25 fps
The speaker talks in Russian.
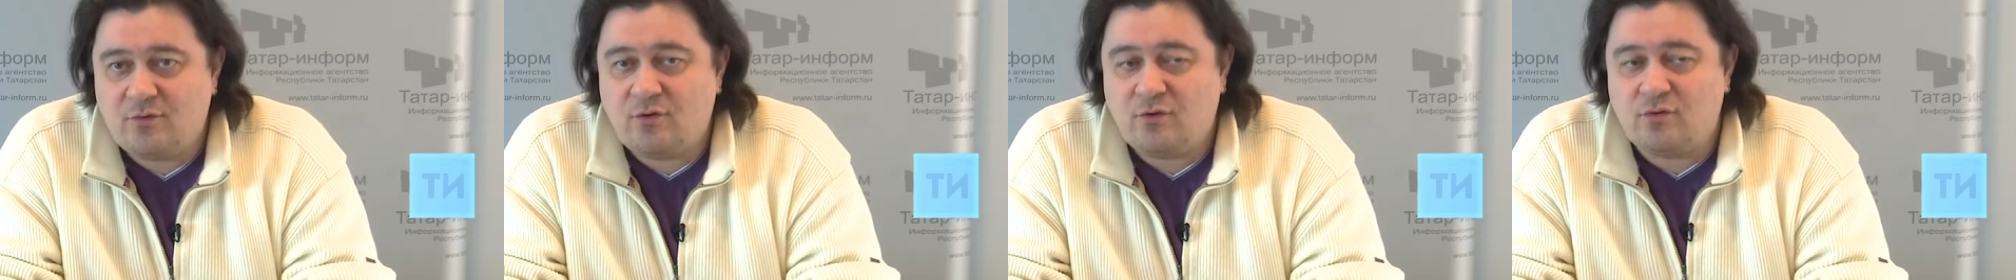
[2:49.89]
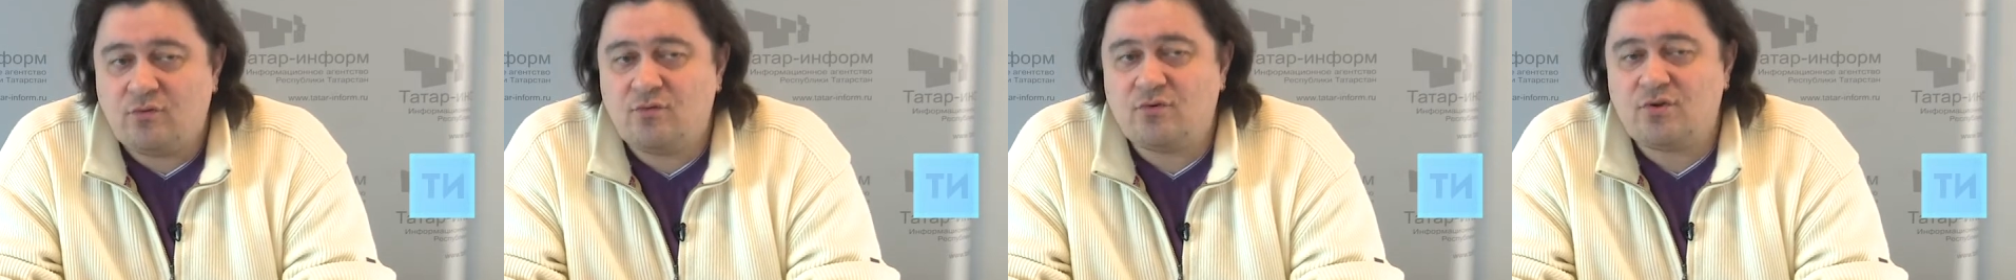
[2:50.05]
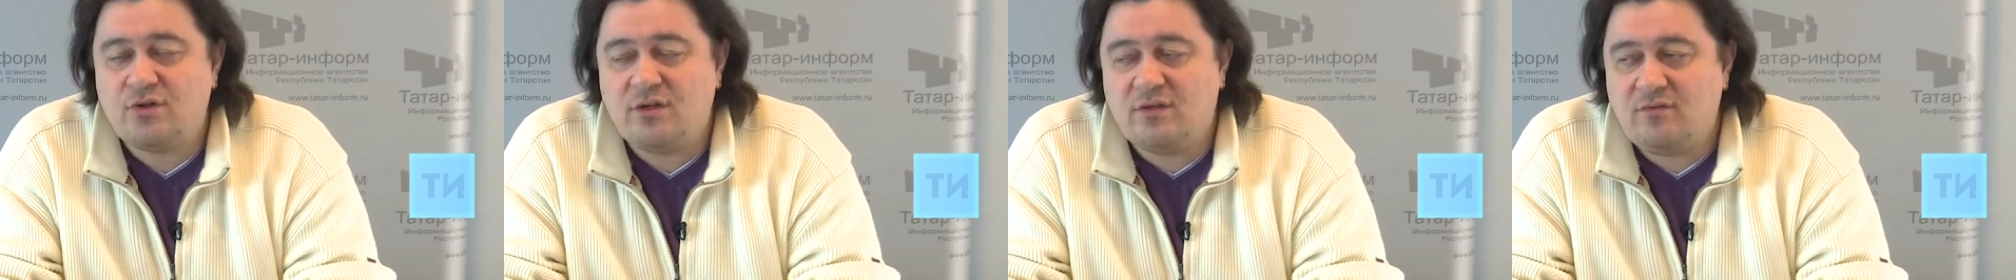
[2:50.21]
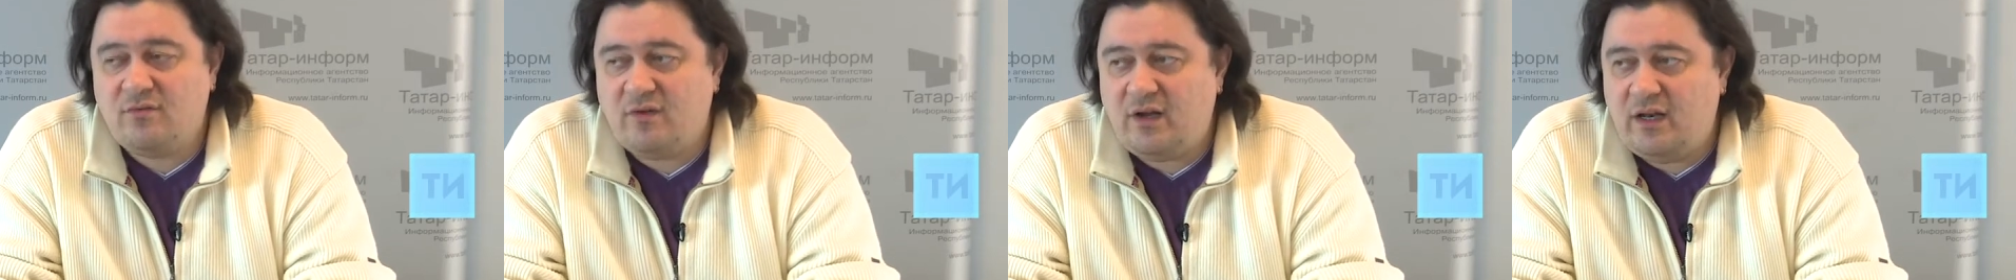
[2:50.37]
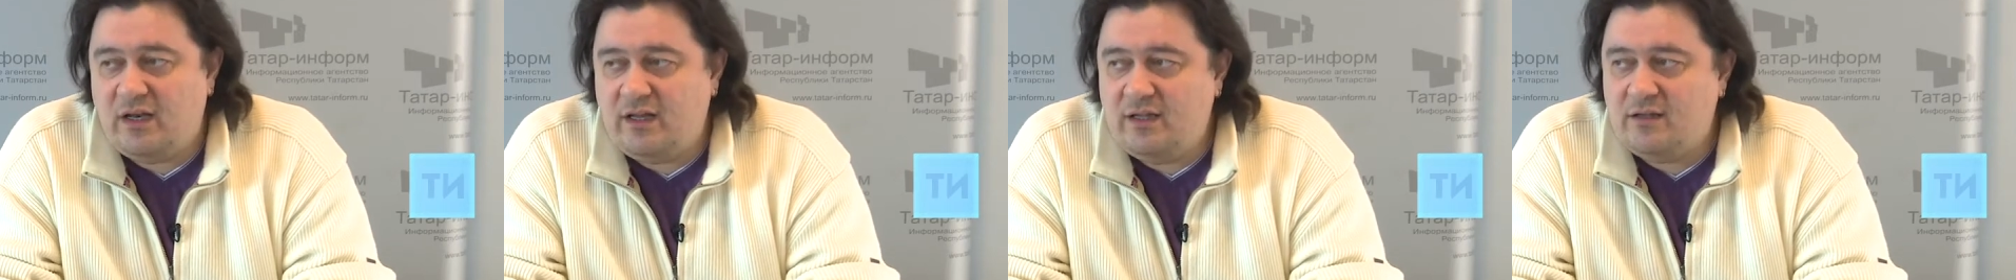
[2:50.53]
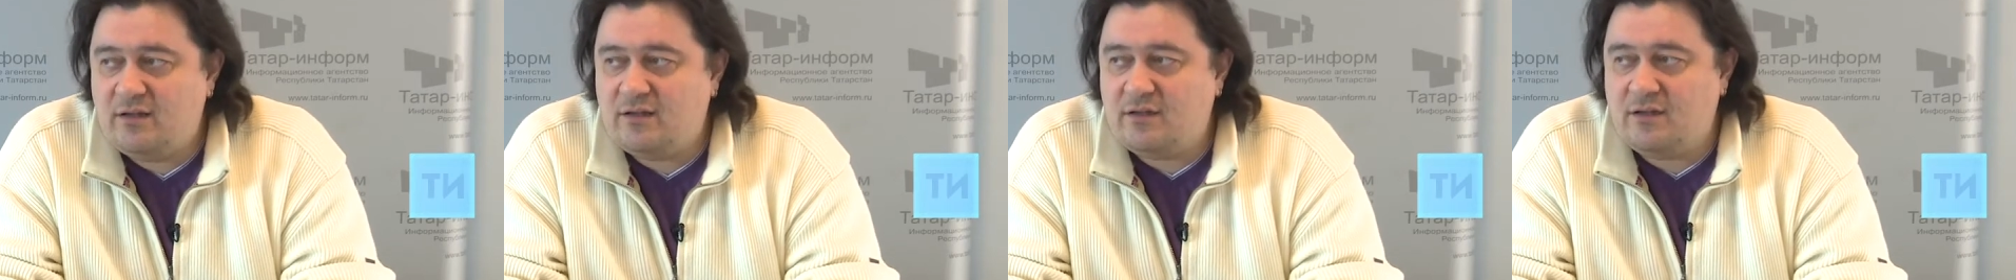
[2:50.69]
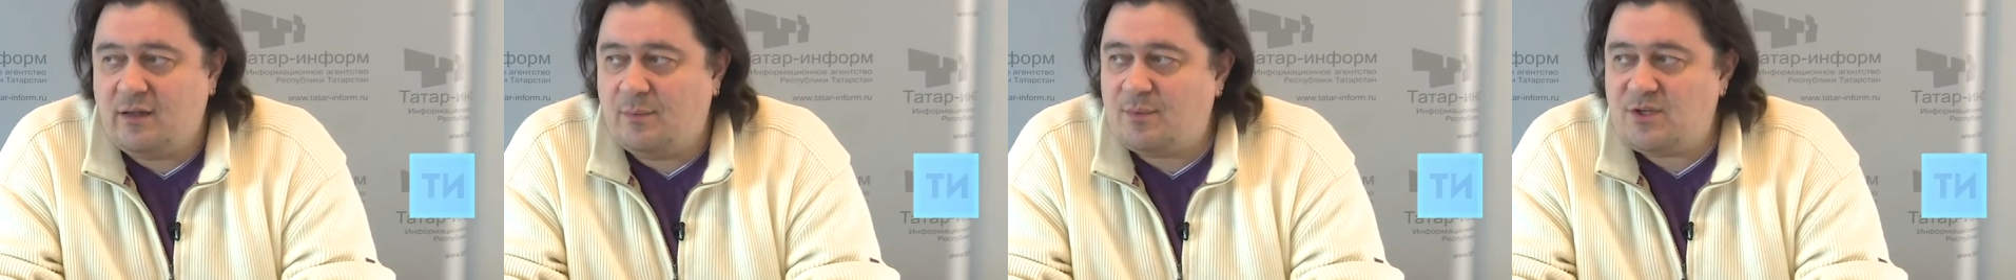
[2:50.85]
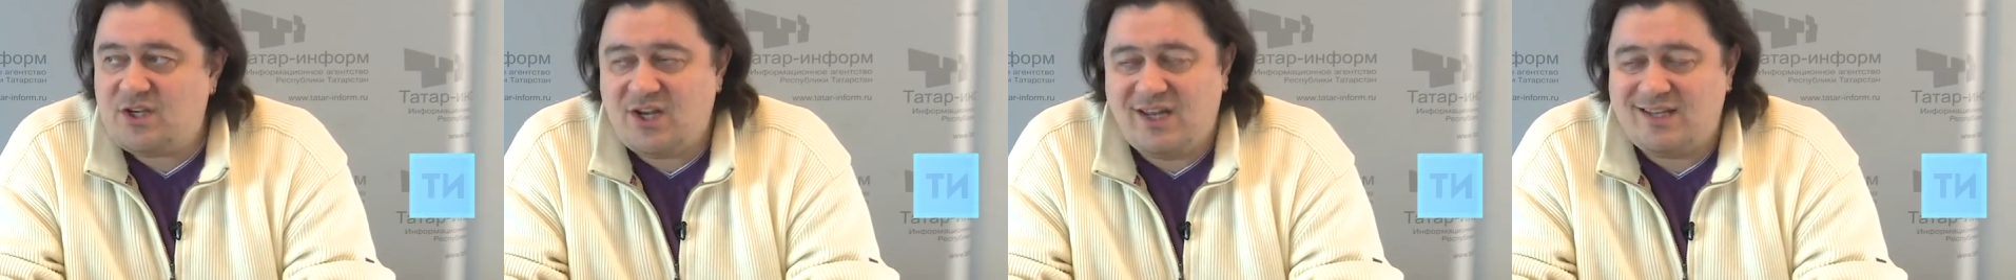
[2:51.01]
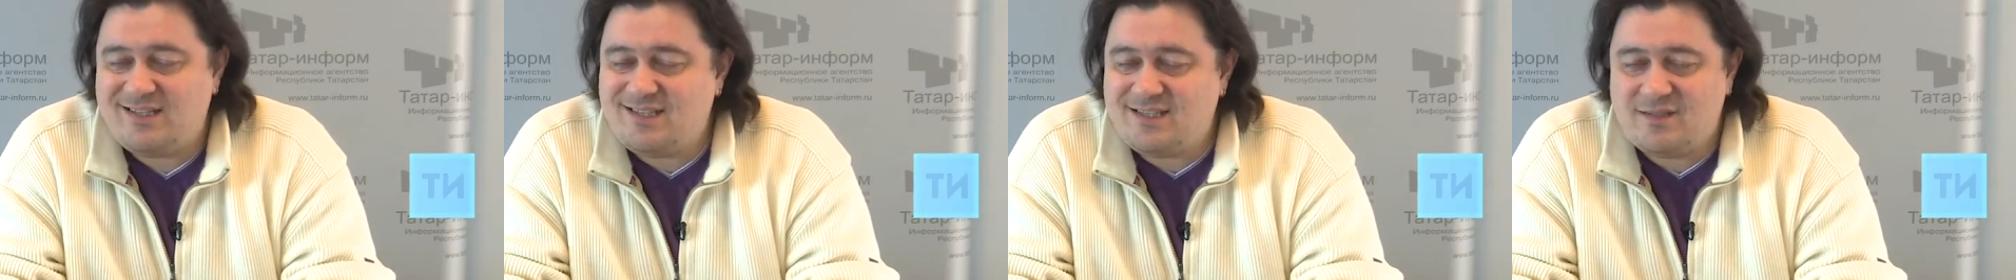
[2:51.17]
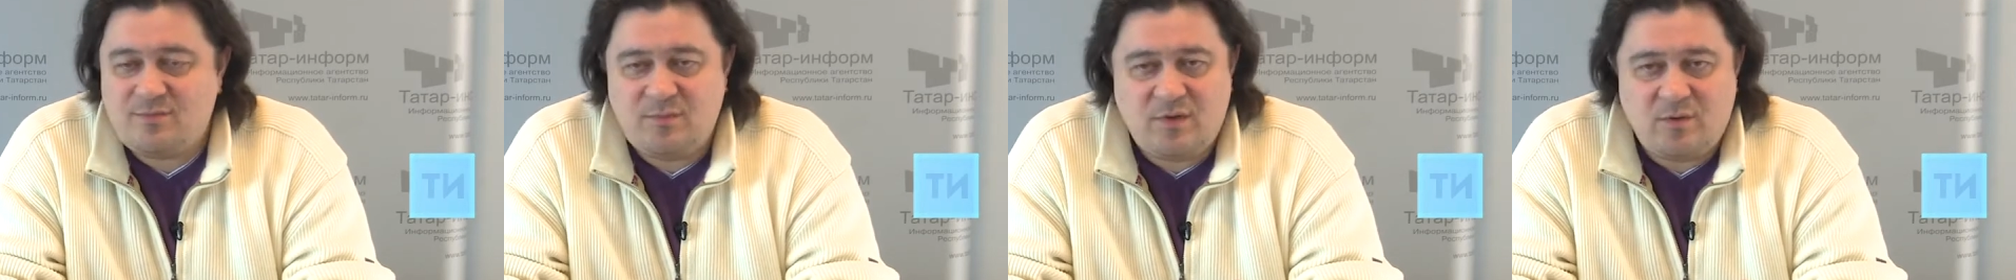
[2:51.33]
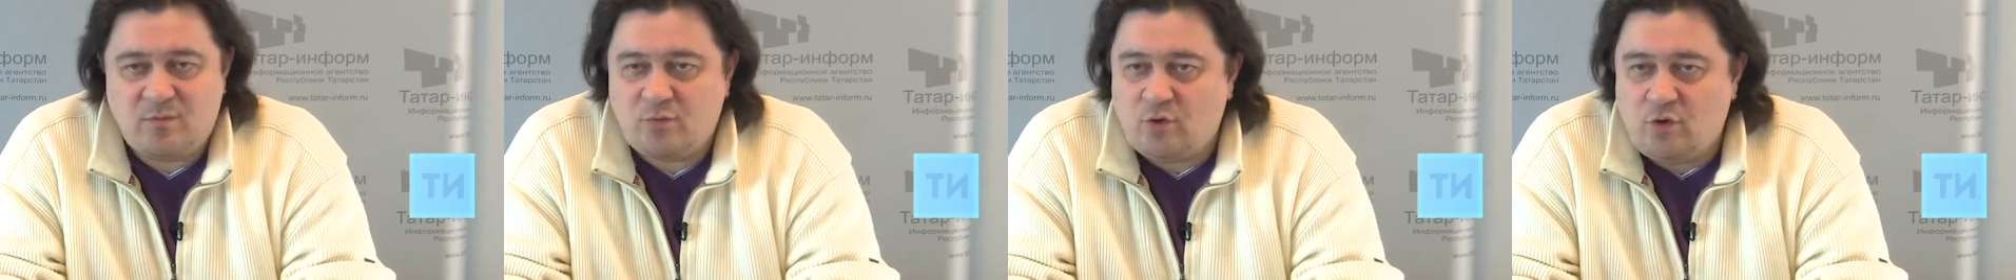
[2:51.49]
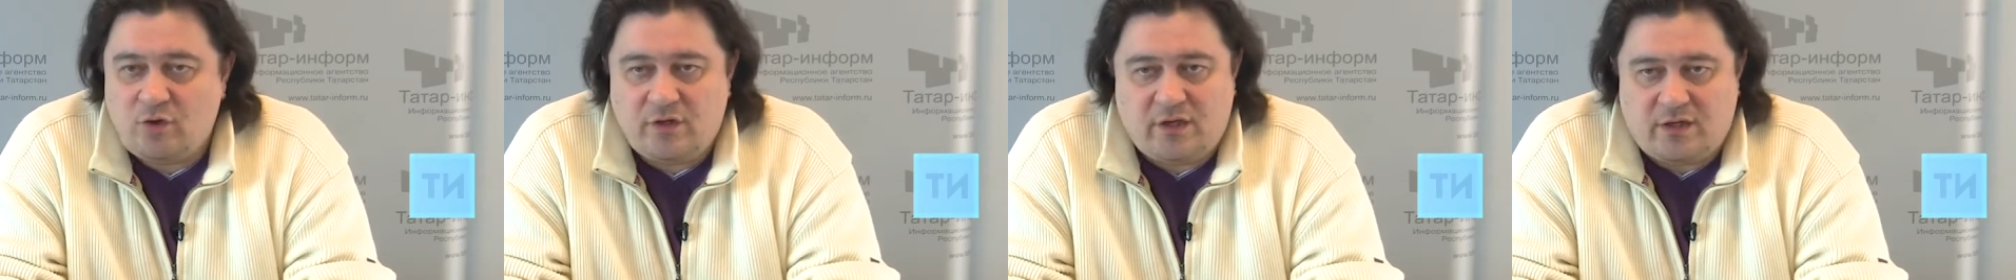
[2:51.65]
тот уже инвалид и общается с
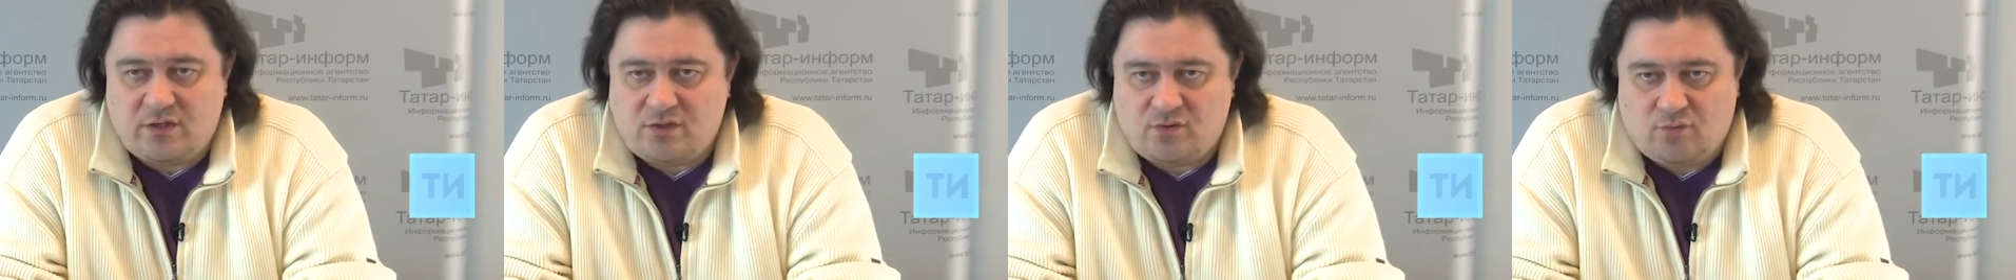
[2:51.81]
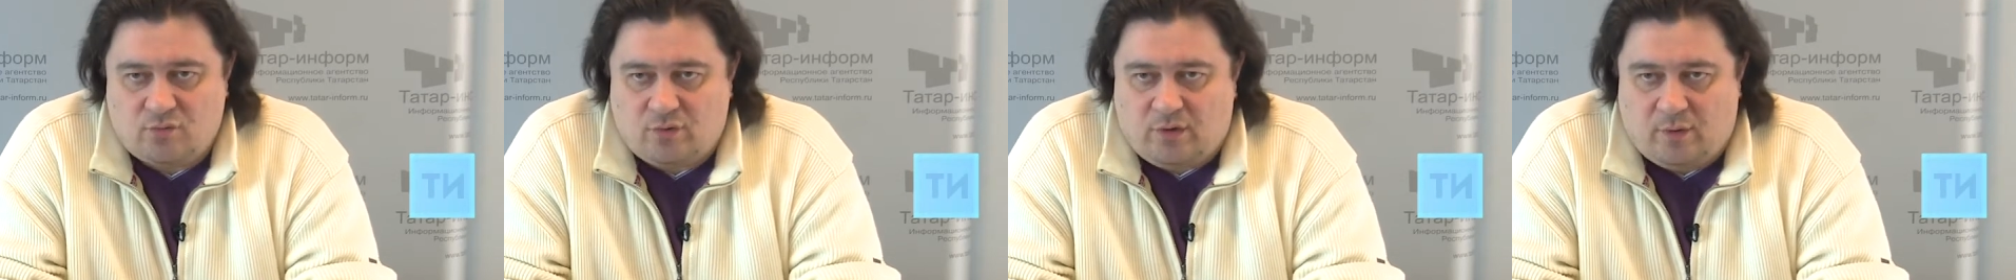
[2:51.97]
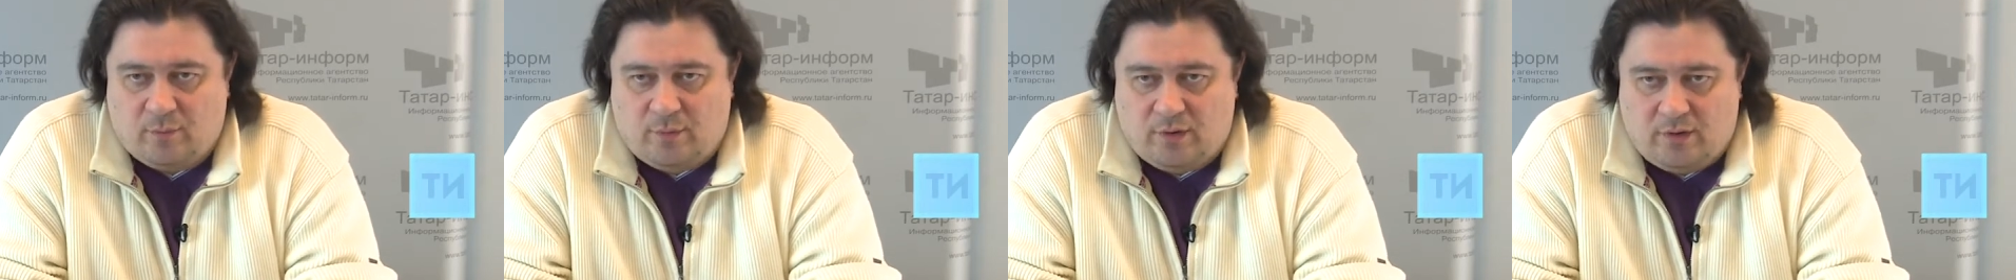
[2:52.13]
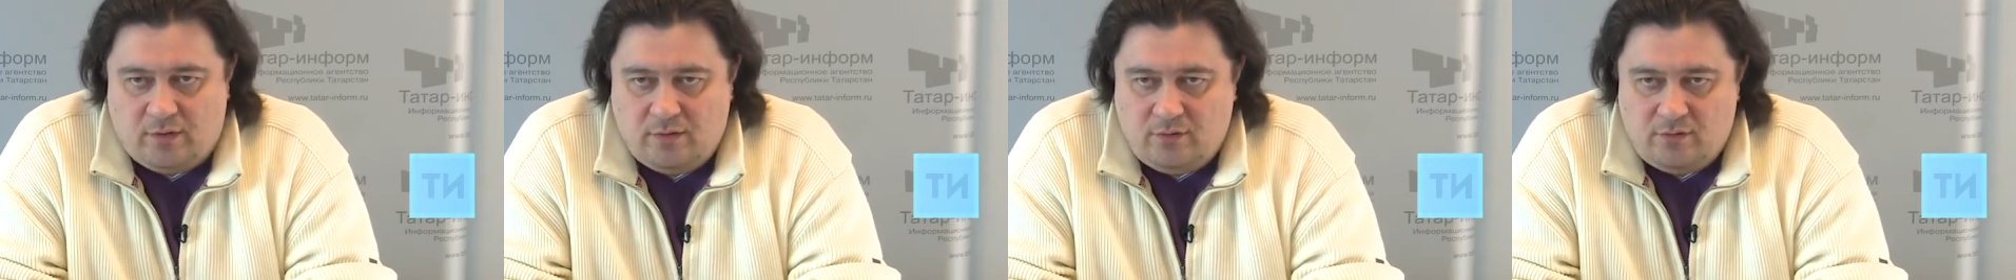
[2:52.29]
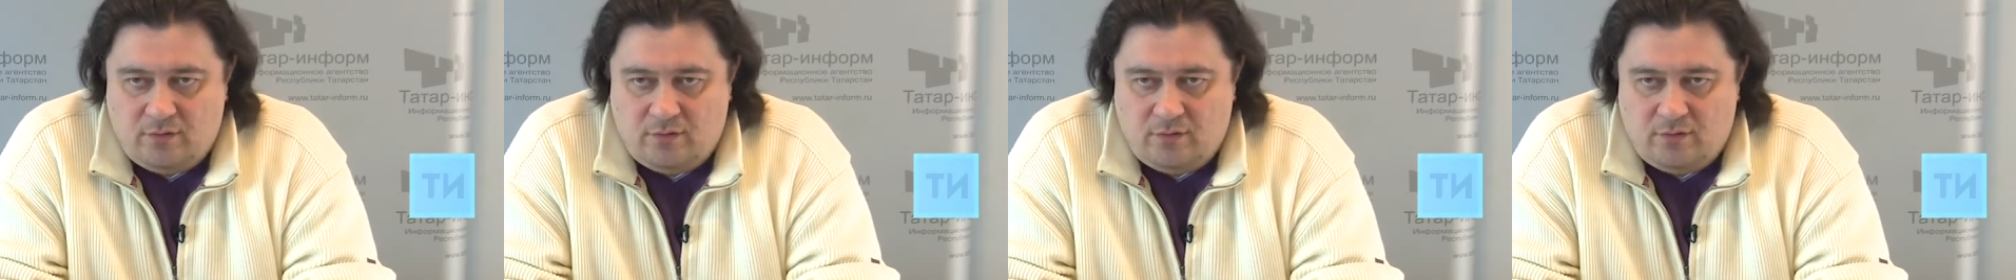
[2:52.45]
миром только рисунками.